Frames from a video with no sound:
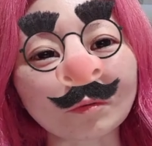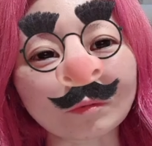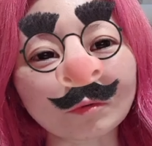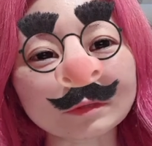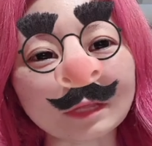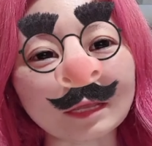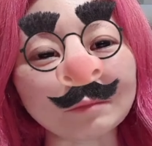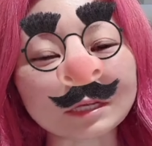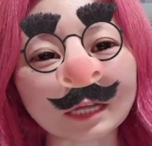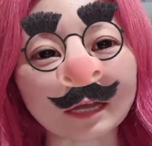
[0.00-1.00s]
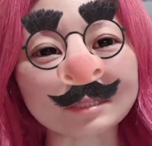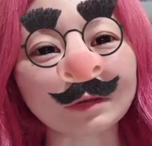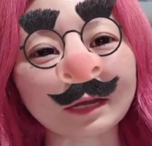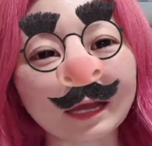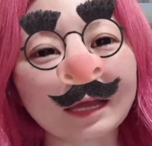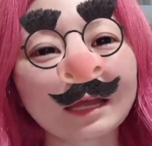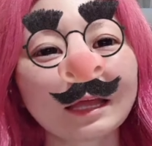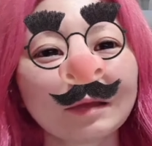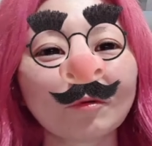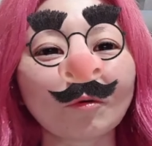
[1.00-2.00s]
思っていました、初めから。
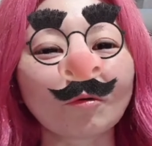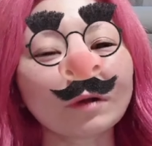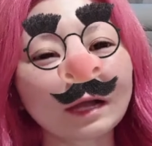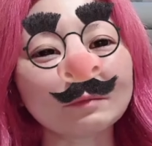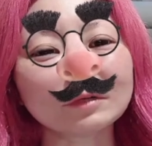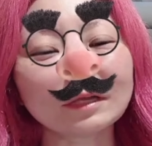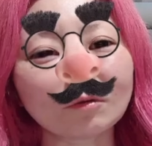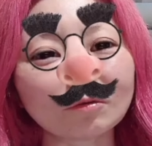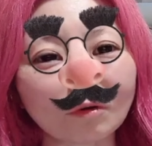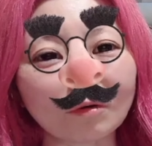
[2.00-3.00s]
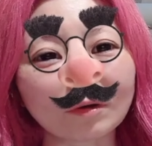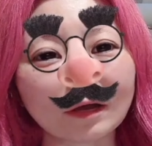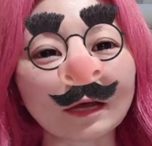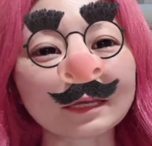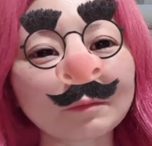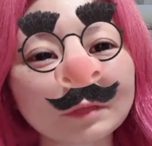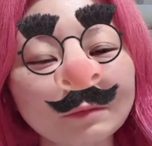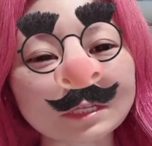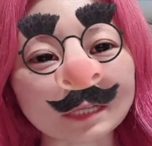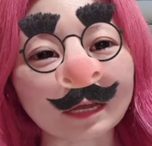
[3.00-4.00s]
もう今回は無理だろうと、諦めてい
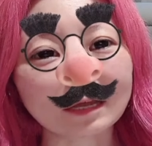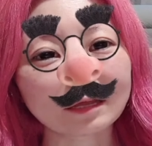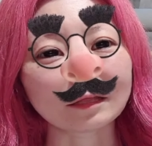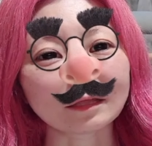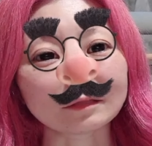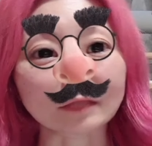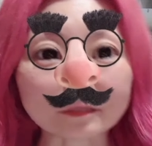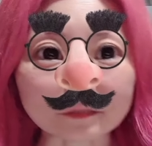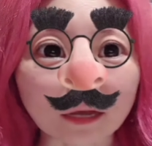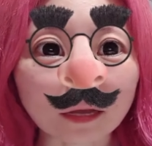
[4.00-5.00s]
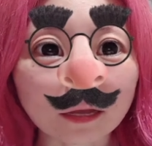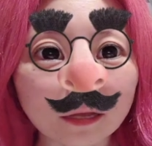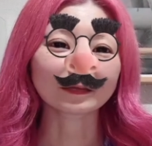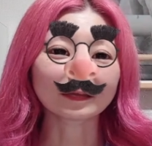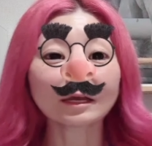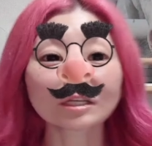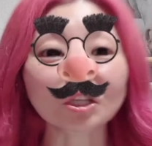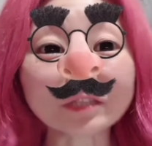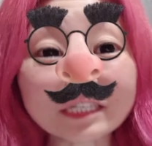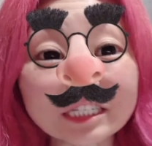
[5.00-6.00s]
ました。ですが、初
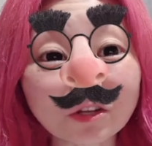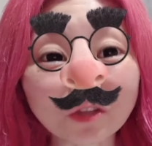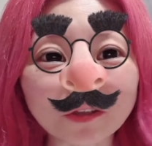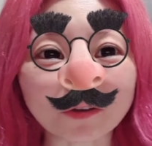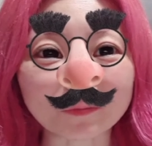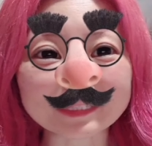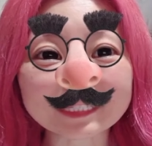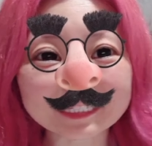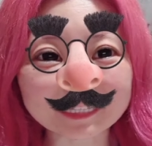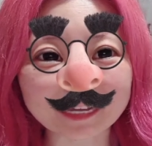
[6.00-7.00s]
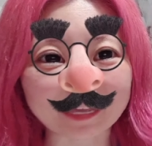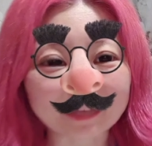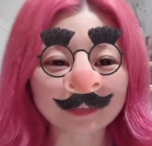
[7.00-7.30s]
日の土曜日、1日だけ、